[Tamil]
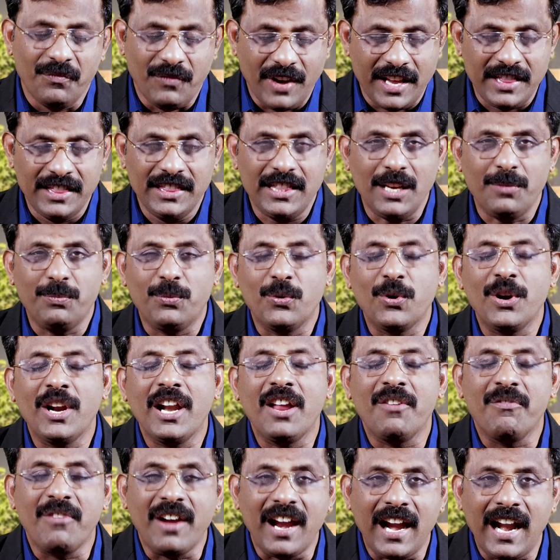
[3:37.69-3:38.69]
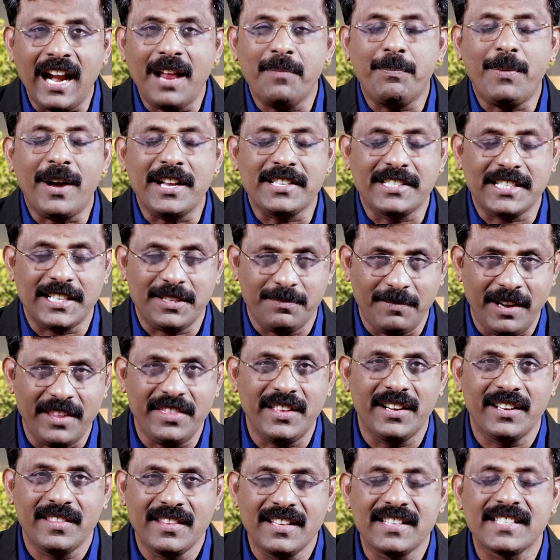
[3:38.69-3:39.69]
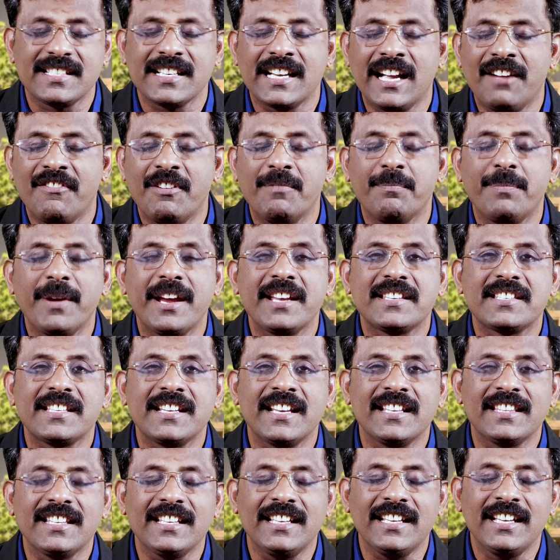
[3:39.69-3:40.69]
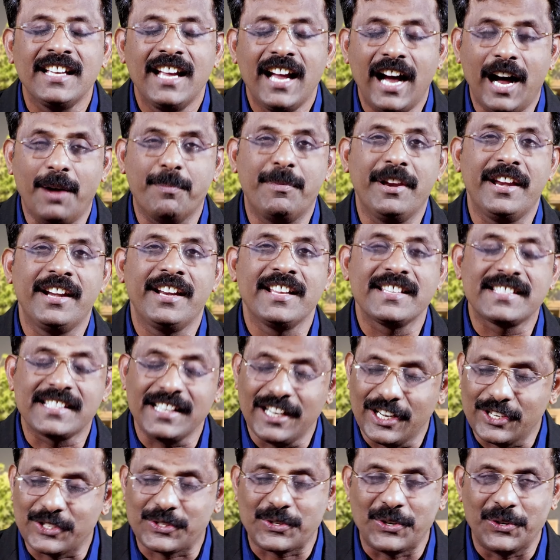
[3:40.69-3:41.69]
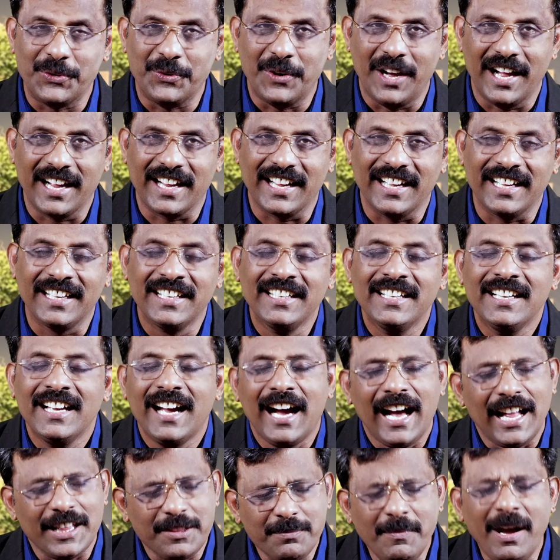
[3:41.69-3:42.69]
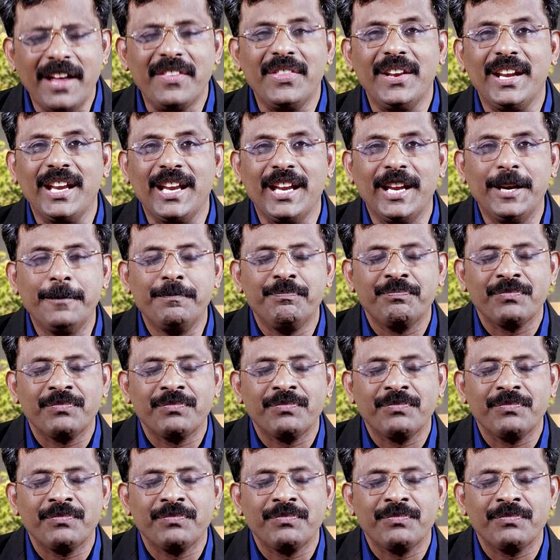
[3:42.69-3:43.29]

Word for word: வெந்த புண்ணில் வேலை பாய்ச்சுற மாதிரி இருந்துச்சுங்க அவன் பேசுனது அப்படின்னு சிலர் சொல்லுவாங்க அந்த மாதிரி